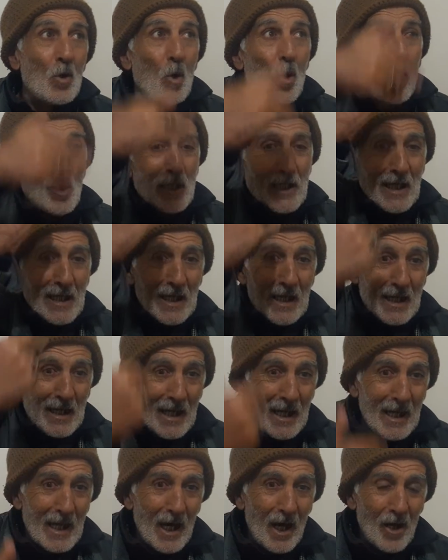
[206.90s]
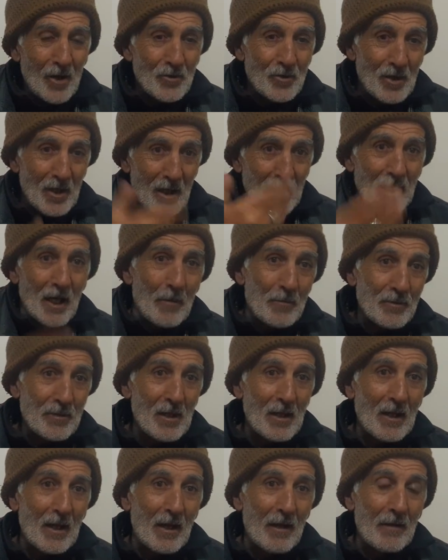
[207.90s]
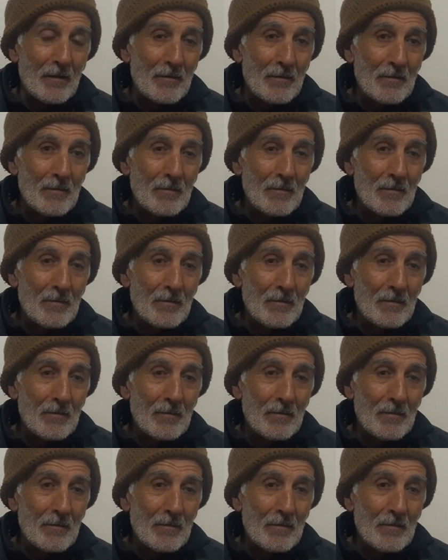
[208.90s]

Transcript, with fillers: o gelenlere hazırlık yapsınlar.